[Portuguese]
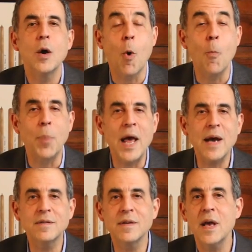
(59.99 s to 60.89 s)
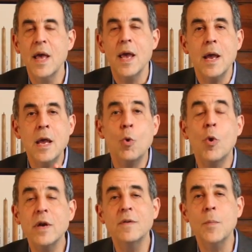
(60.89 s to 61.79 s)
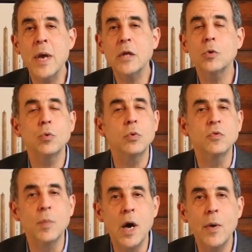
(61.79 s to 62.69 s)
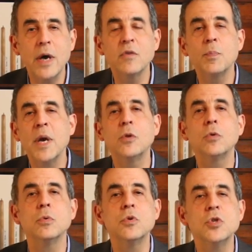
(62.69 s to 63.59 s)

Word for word: complexa e o conhecimento do Guzmão a respeito